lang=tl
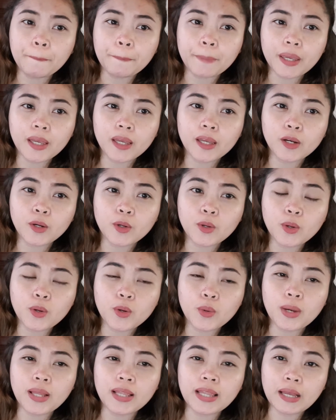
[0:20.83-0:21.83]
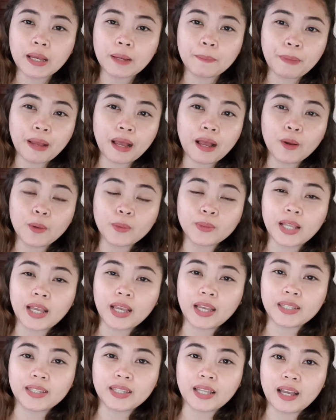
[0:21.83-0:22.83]
Pero, wala pa akong
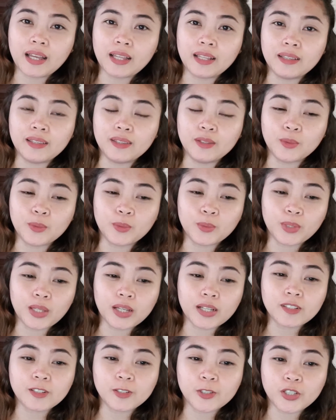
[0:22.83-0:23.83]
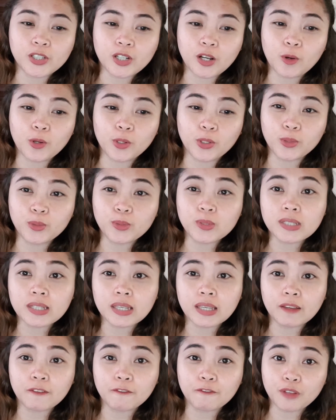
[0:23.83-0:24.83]
nakita nung nag-search ako
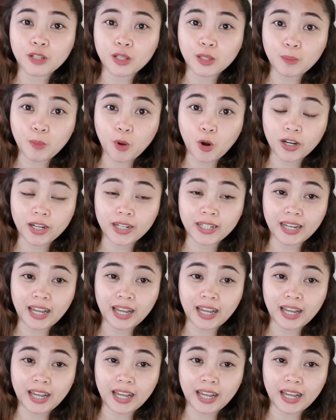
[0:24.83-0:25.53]
using Filmora